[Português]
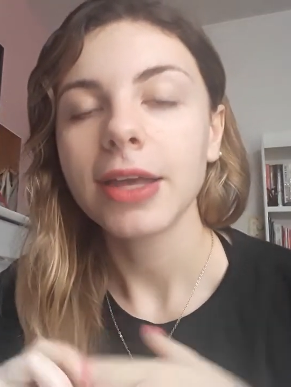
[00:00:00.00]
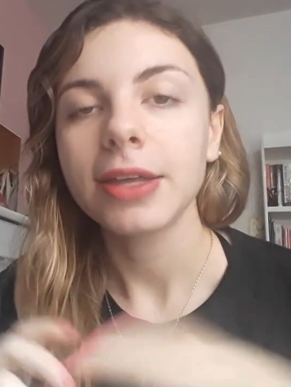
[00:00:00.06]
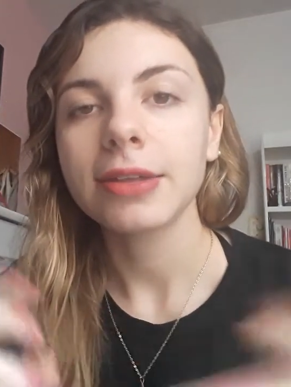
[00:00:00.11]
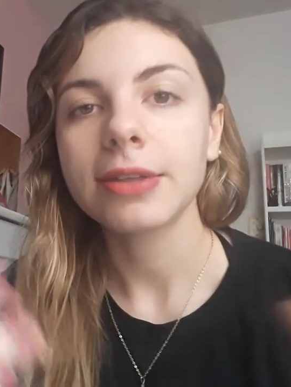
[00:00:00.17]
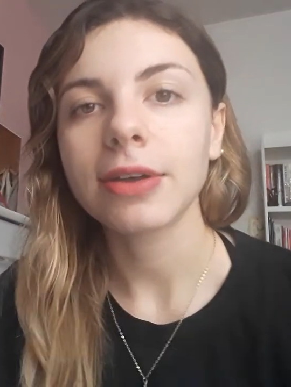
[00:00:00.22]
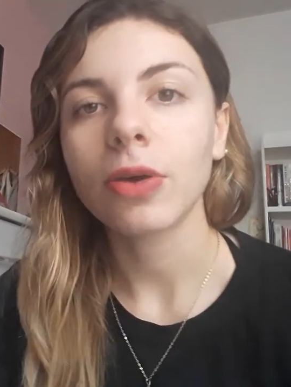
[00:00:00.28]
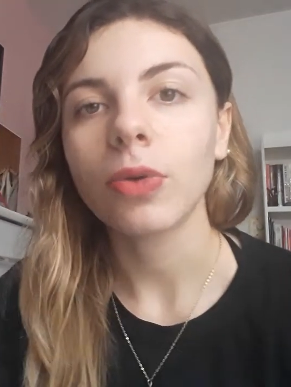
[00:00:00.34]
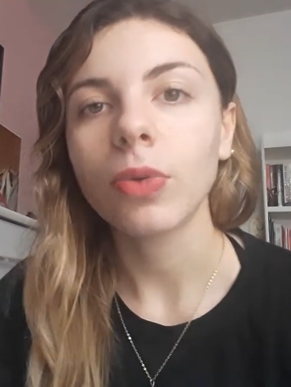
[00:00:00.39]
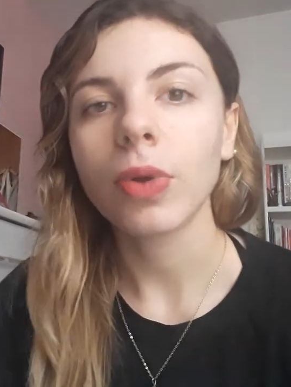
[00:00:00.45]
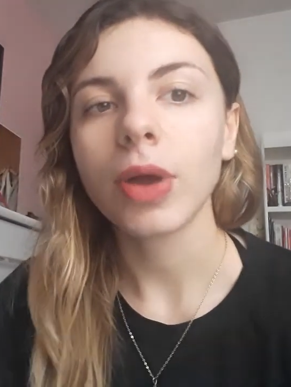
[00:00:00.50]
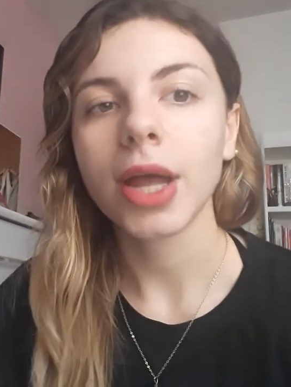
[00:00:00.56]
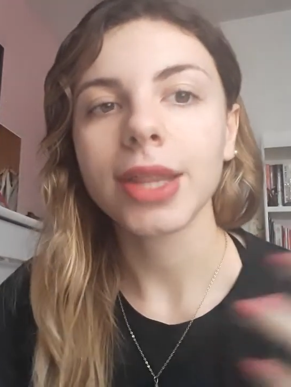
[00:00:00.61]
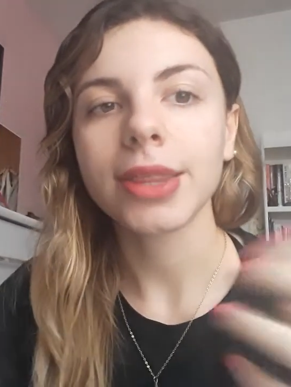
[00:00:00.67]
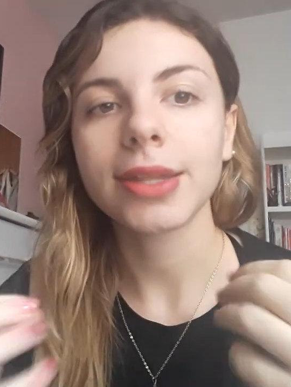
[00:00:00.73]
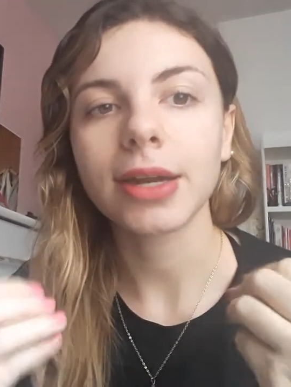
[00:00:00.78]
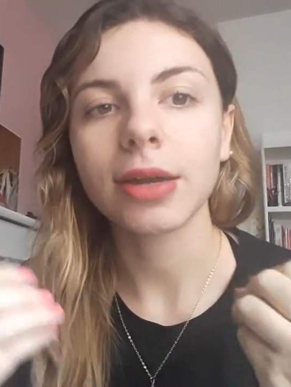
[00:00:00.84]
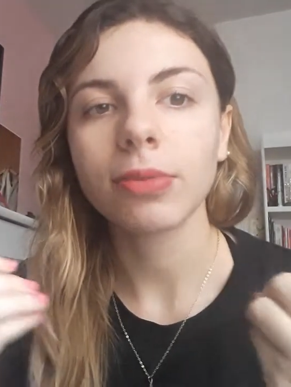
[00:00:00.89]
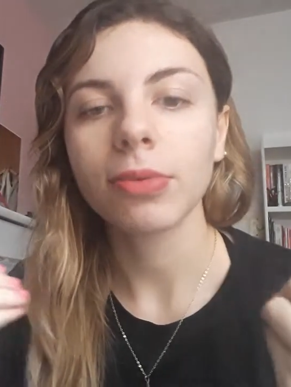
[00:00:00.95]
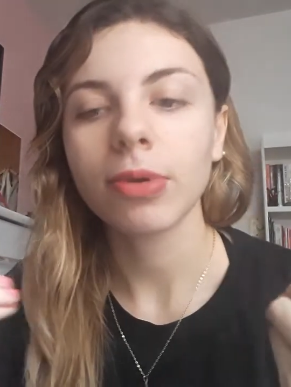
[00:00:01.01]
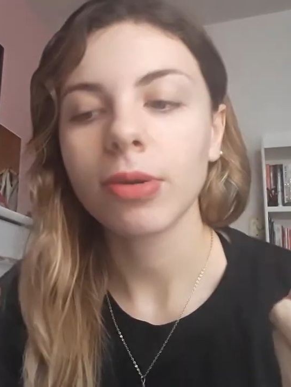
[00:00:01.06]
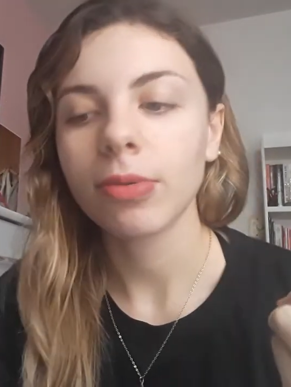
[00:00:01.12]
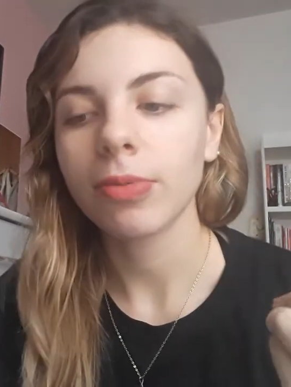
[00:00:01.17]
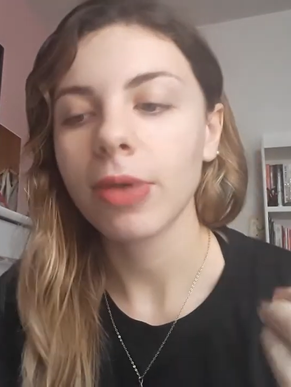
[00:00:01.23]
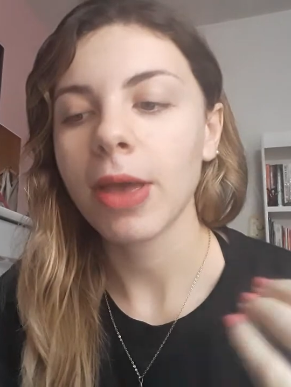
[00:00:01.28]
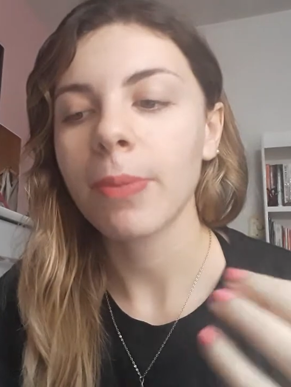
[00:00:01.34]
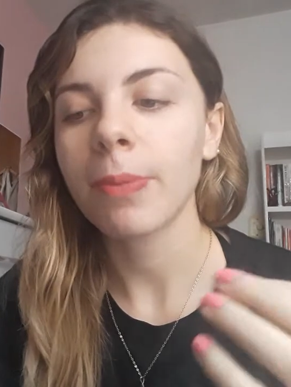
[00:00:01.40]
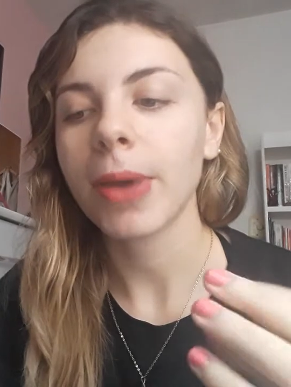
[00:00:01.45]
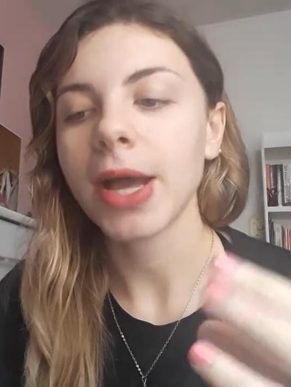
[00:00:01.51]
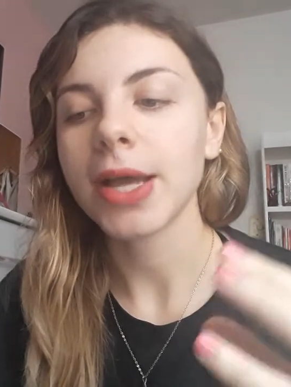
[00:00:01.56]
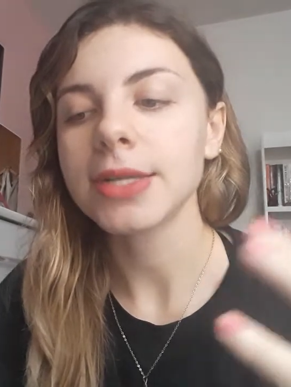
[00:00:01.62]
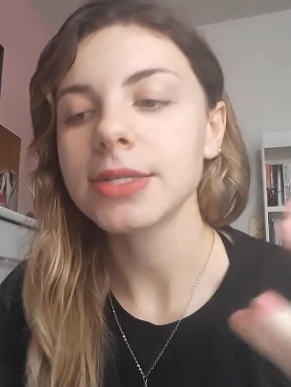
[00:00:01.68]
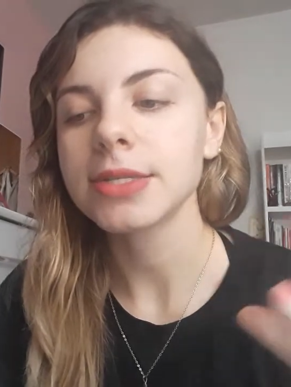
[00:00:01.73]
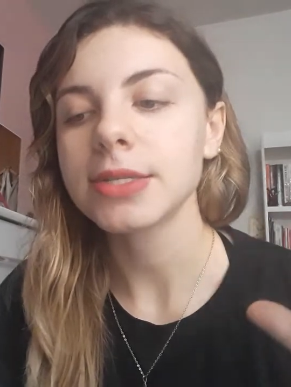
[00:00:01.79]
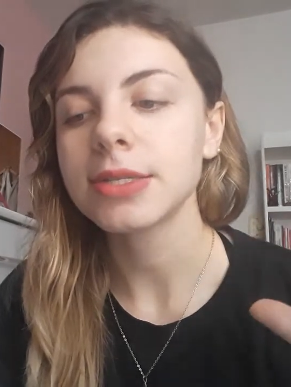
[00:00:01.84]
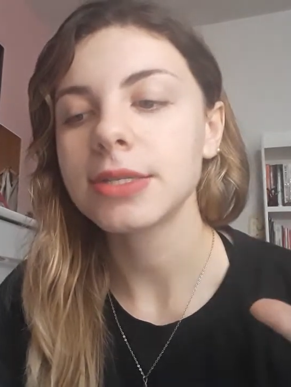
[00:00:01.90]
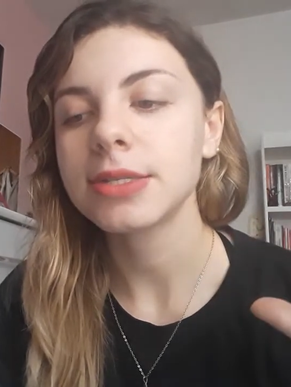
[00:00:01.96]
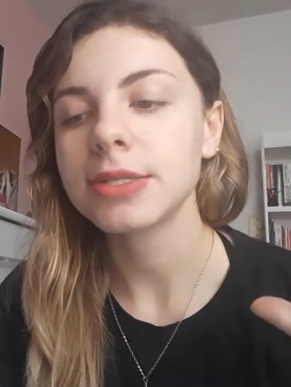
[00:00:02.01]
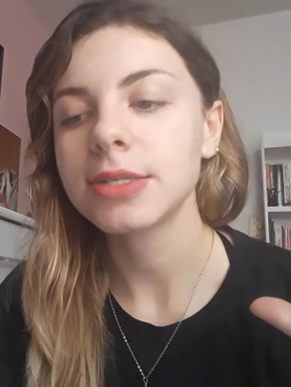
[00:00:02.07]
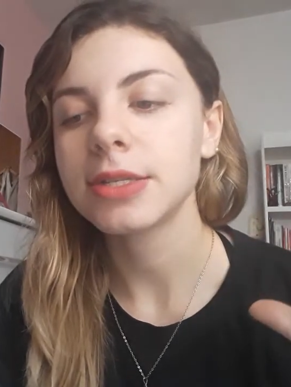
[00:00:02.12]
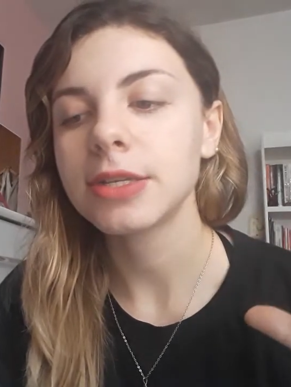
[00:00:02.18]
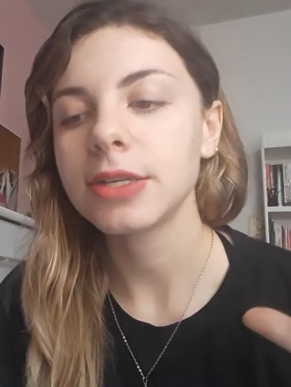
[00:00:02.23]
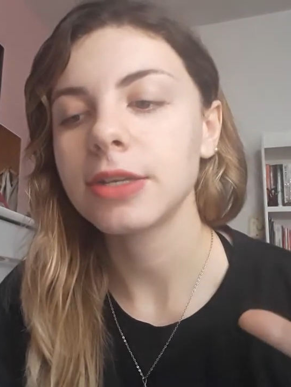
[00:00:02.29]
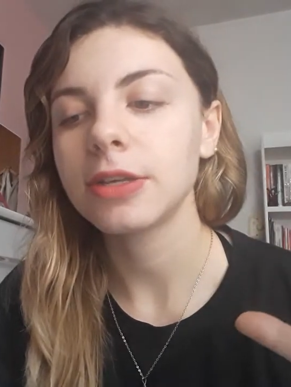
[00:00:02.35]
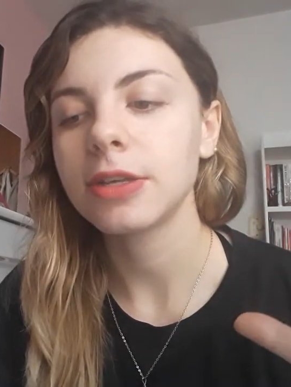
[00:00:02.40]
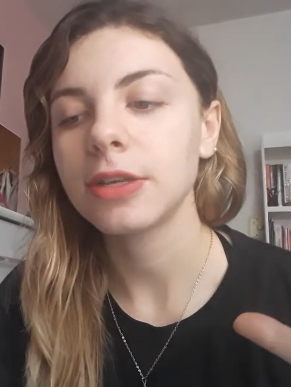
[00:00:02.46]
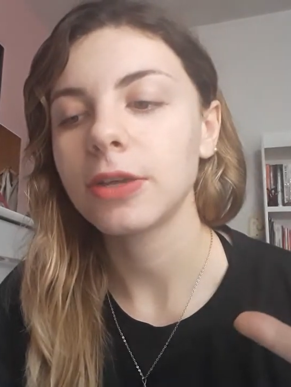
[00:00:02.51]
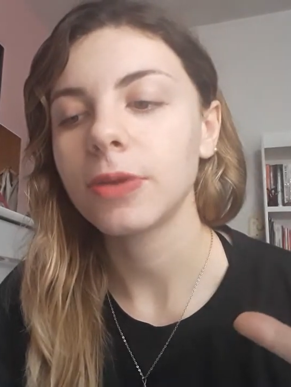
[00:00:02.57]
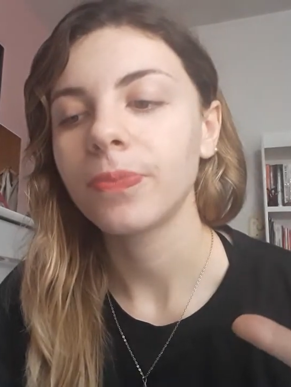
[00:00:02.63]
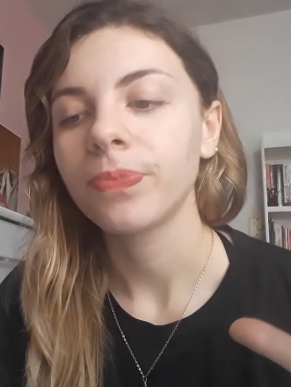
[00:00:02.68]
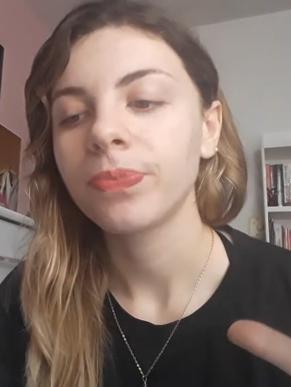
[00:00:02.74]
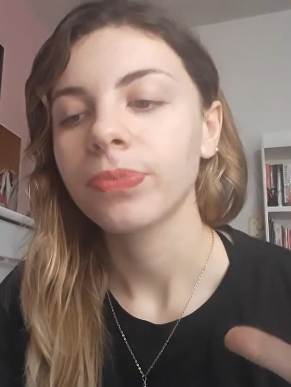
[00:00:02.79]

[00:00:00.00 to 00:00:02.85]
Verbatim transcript: Então a trama é mais assim se